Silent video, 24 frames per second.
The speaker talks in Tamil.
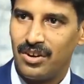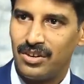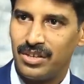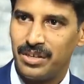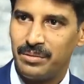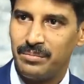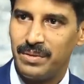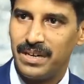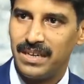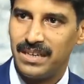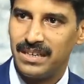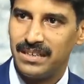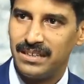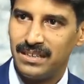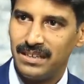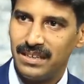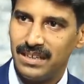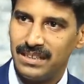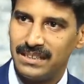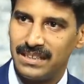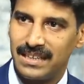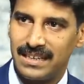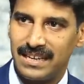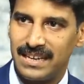
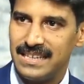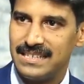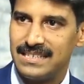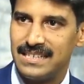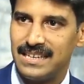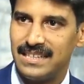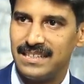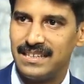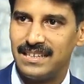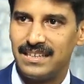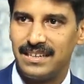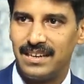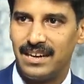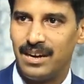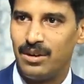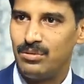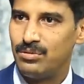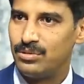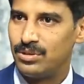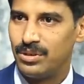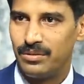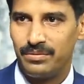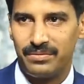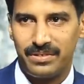ஆட்டோமேட்டிக்காக அந்த ரேஞ்ச்லேயே
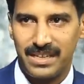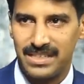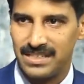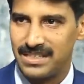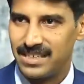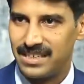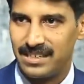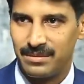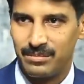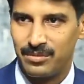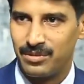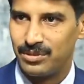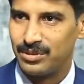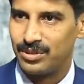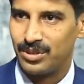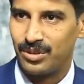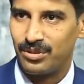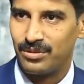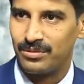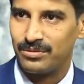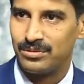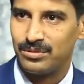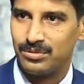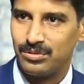அவுட் ஆஃப் ரேஞ்சாக நம்ம
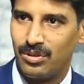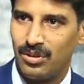வந்துடும்